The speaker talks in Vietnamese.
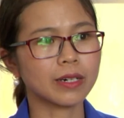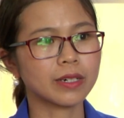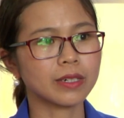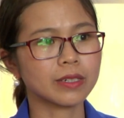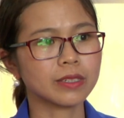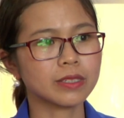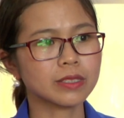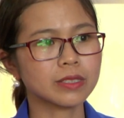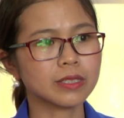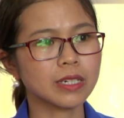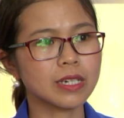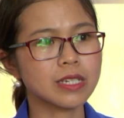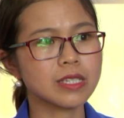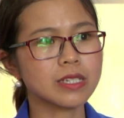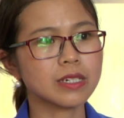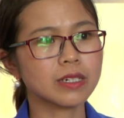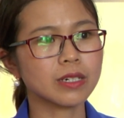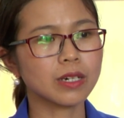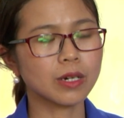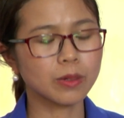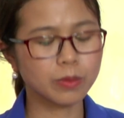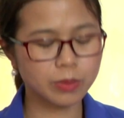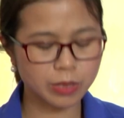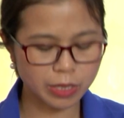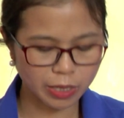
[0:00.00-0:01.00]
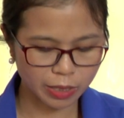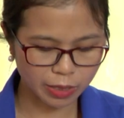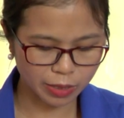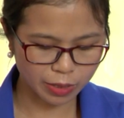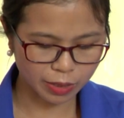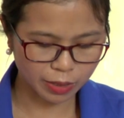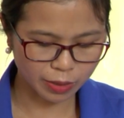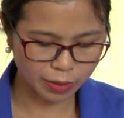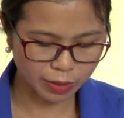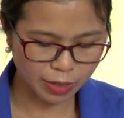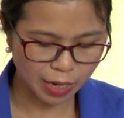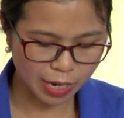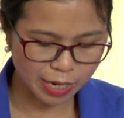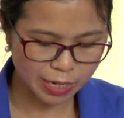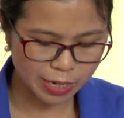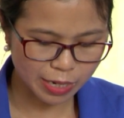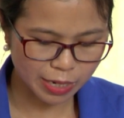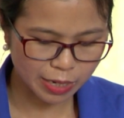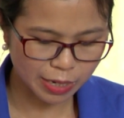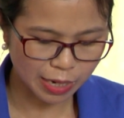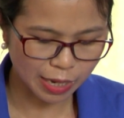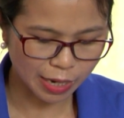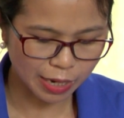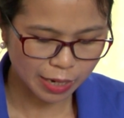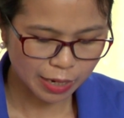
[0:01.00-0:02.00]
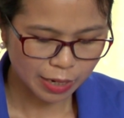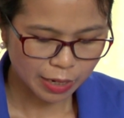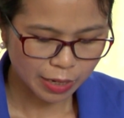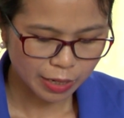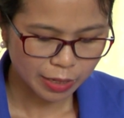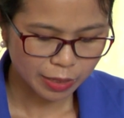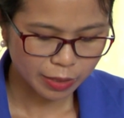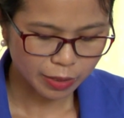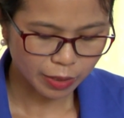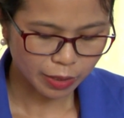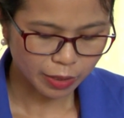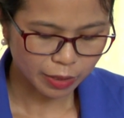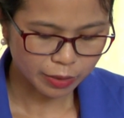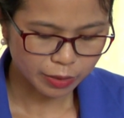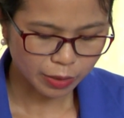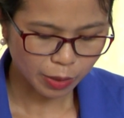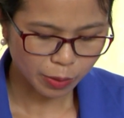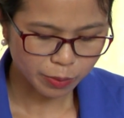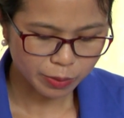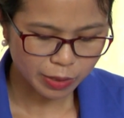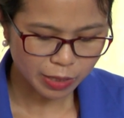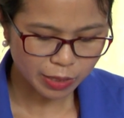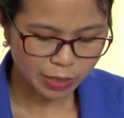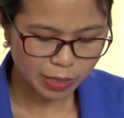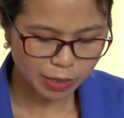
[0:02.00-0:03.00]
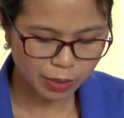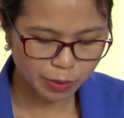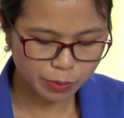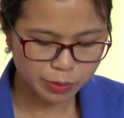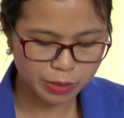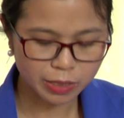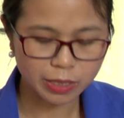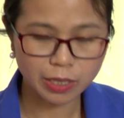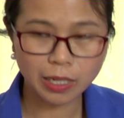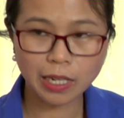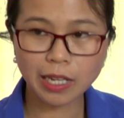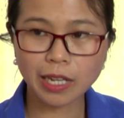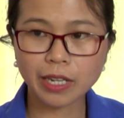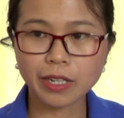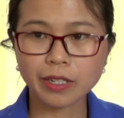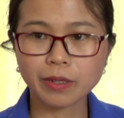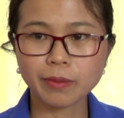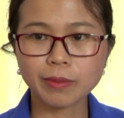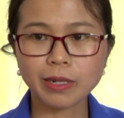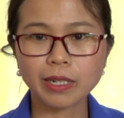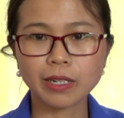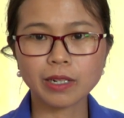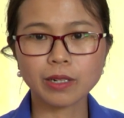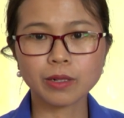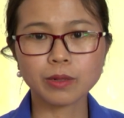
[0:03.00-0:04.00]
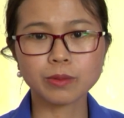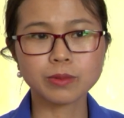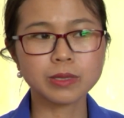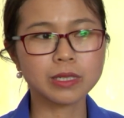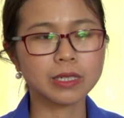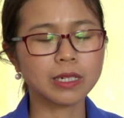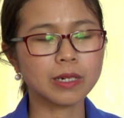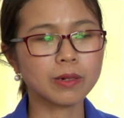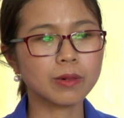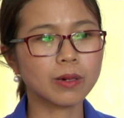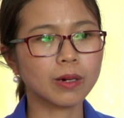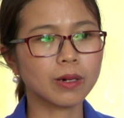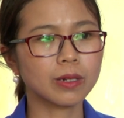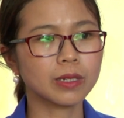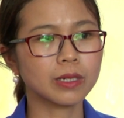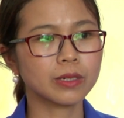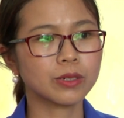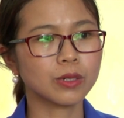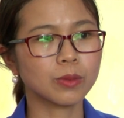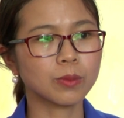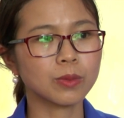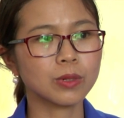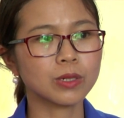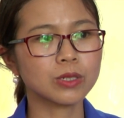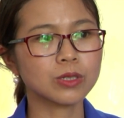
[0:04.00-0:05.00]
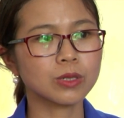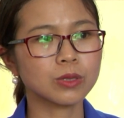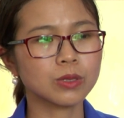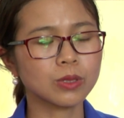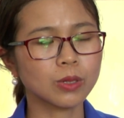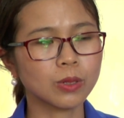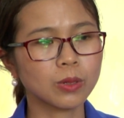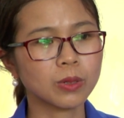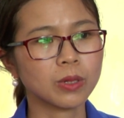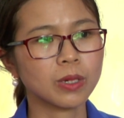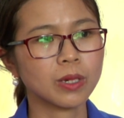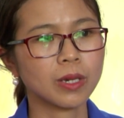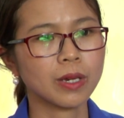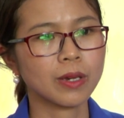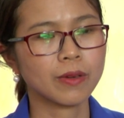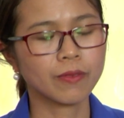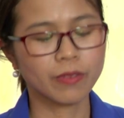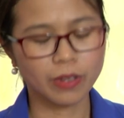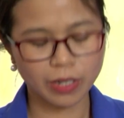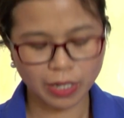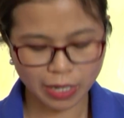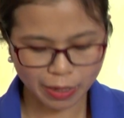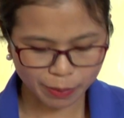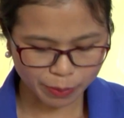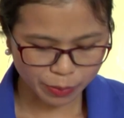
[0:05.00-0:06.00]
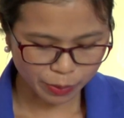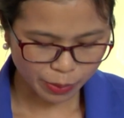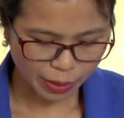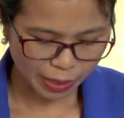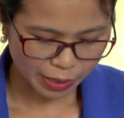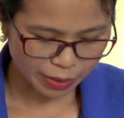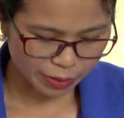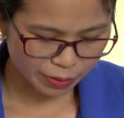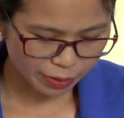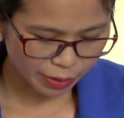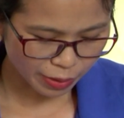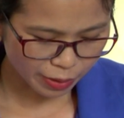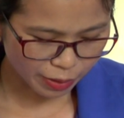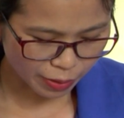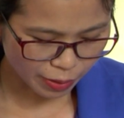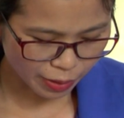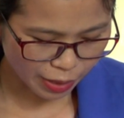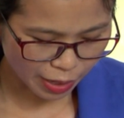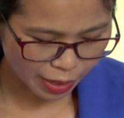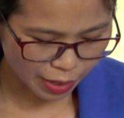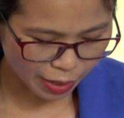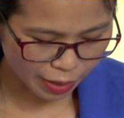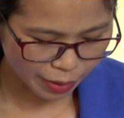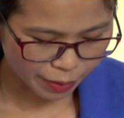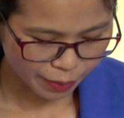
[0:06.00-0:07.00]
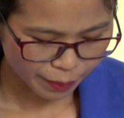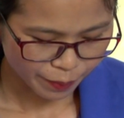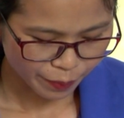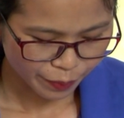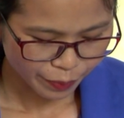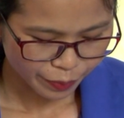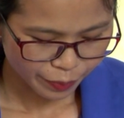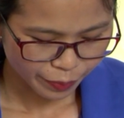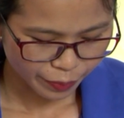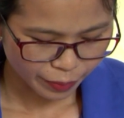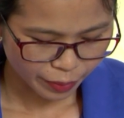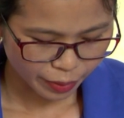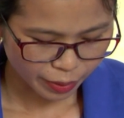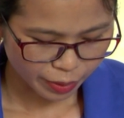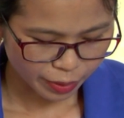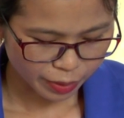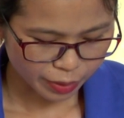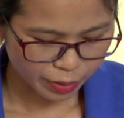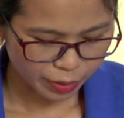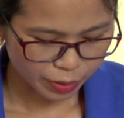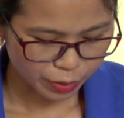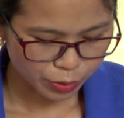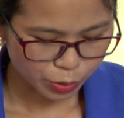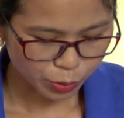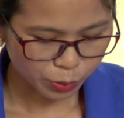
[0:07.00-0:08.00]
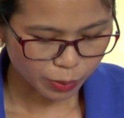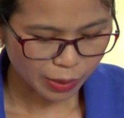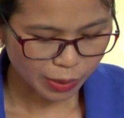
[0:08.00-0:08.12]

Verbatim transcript: các trường trung cấp, cao đẳng hoặc đại học, nhiệt tình tham gia các phong trào tại địa phương, có khả năng vận động, thuyết phục quần chúng. Trên